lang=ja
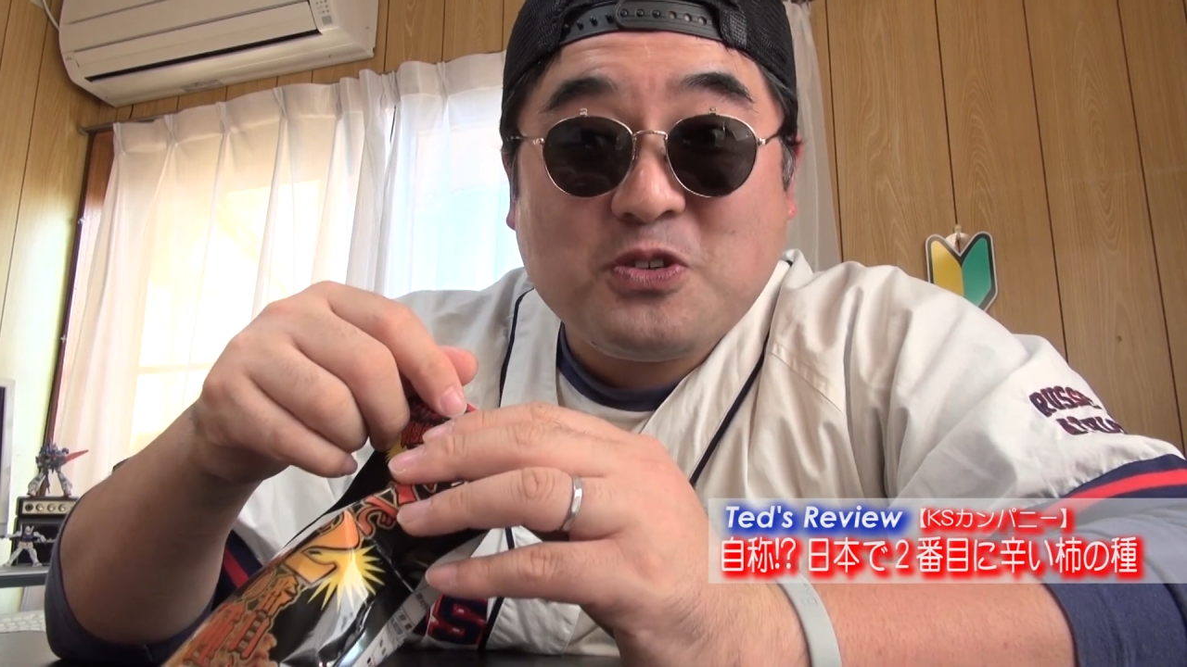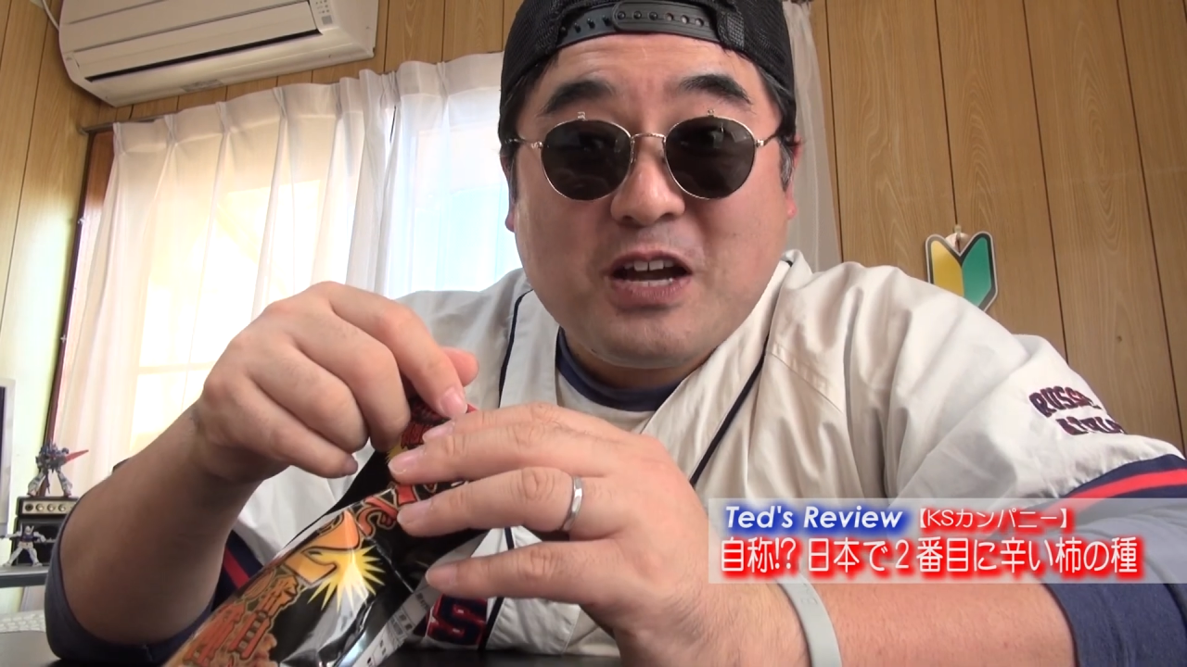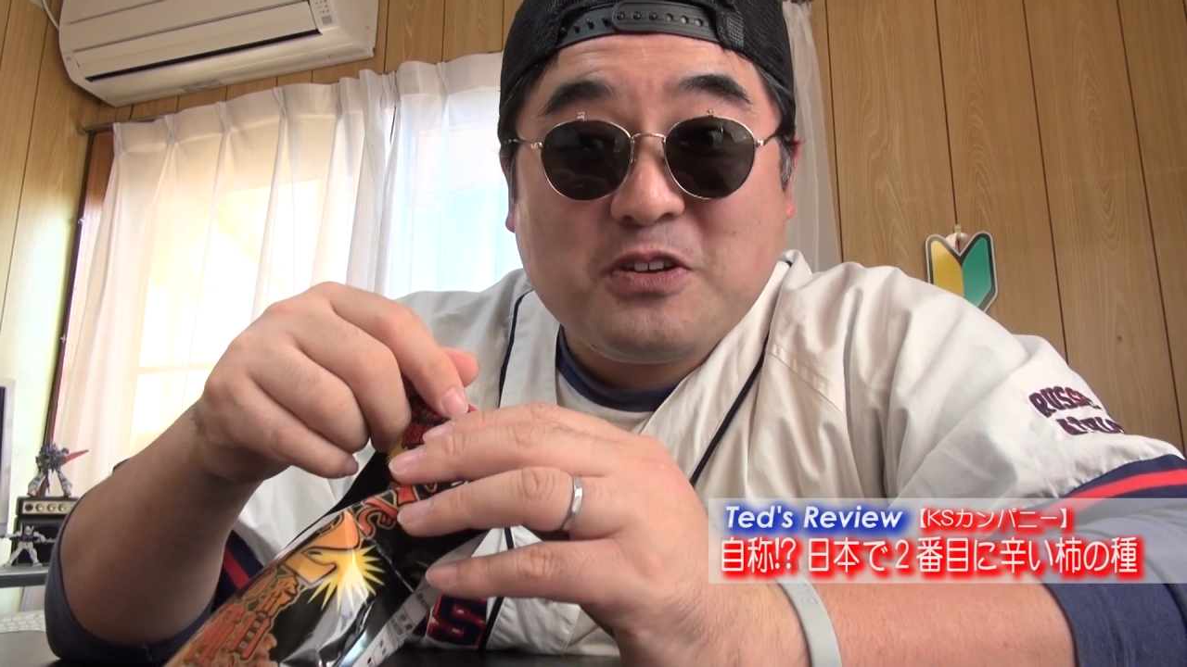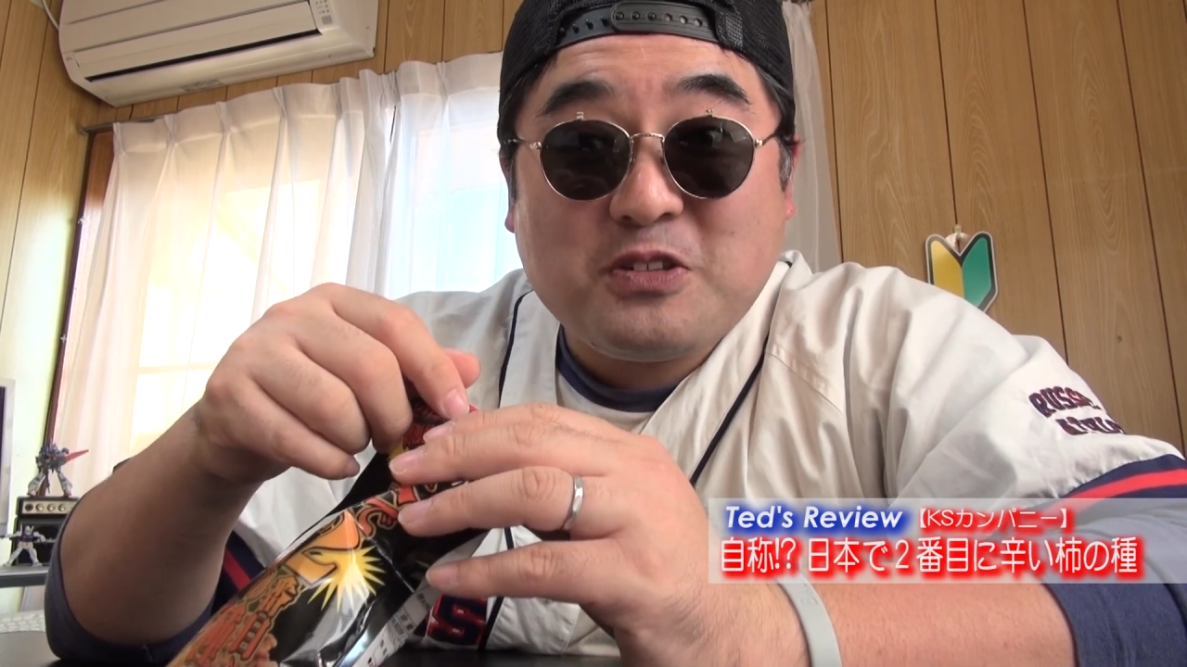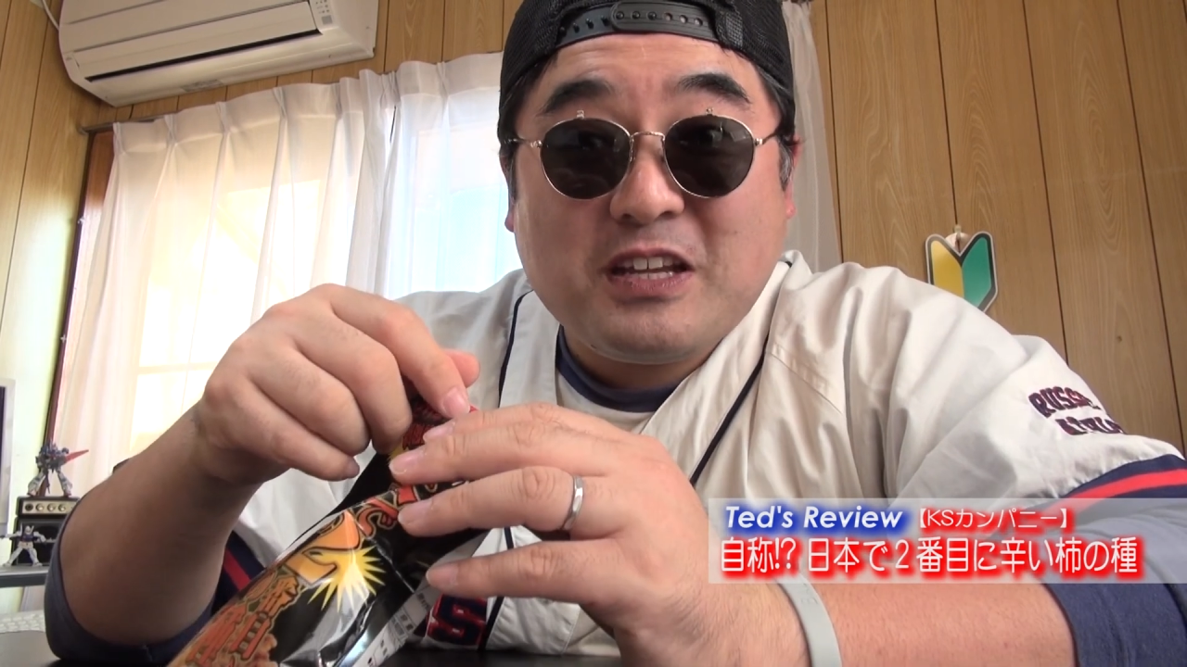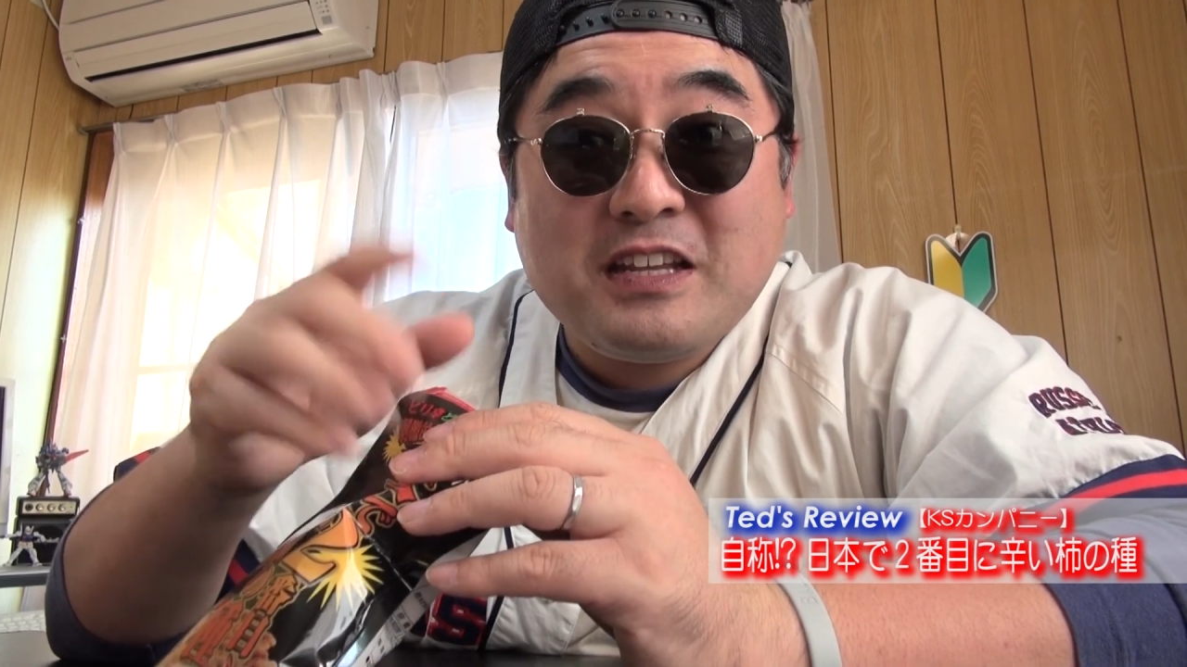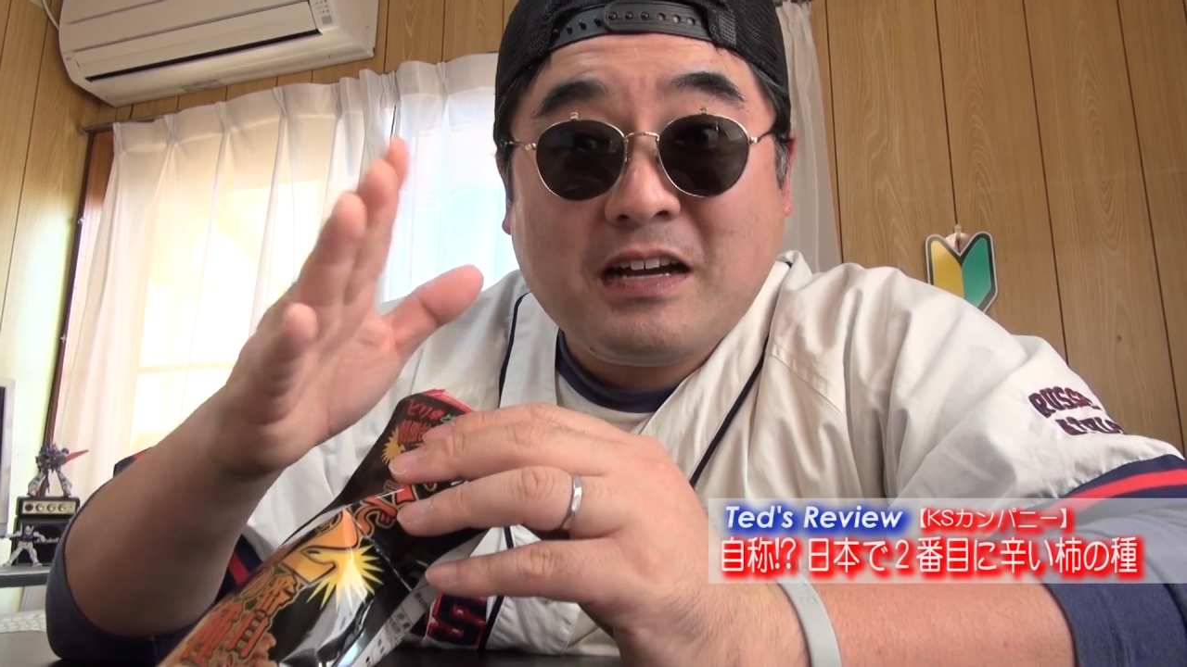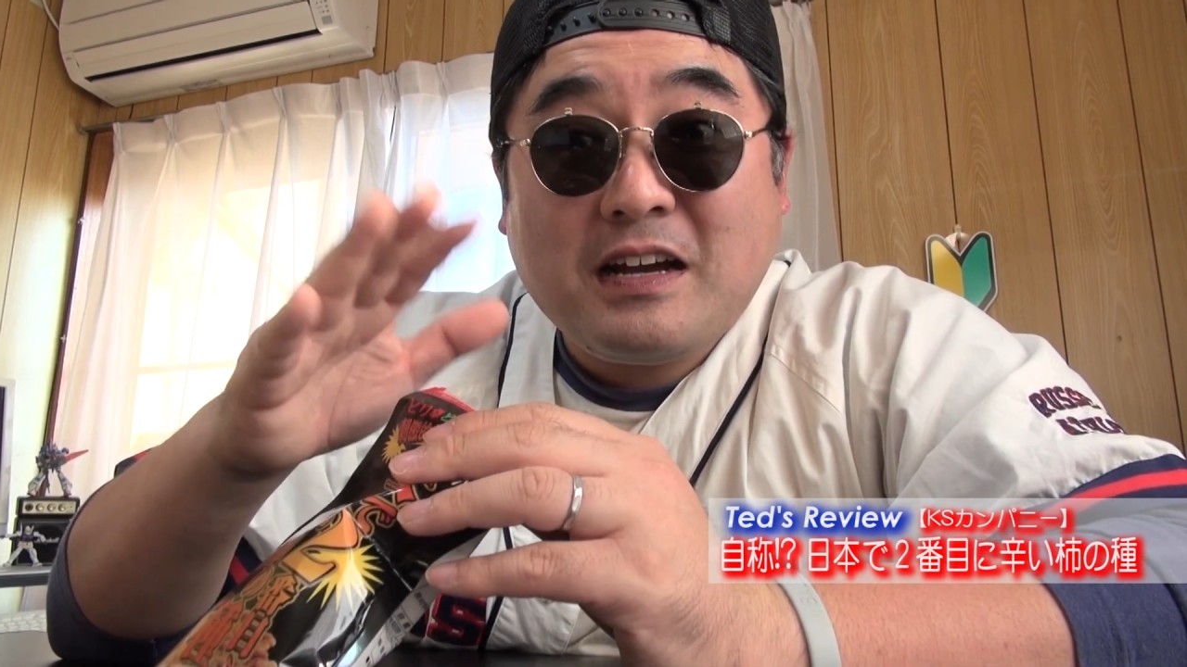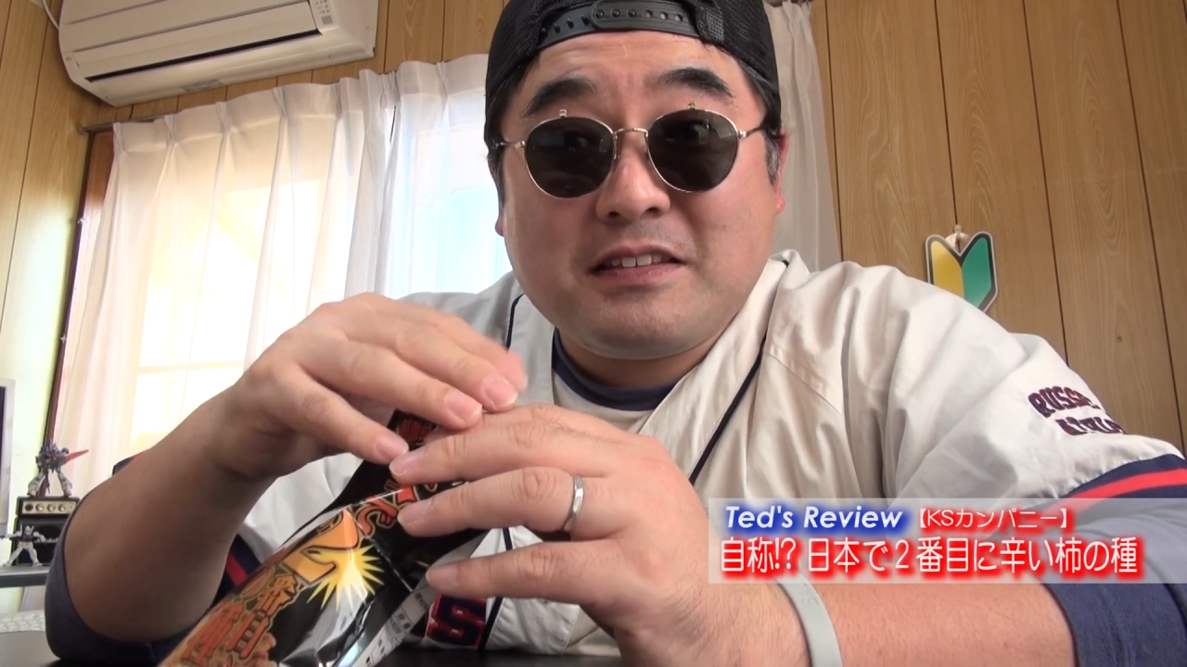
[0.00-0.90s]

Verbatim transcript: の柿の種なかっ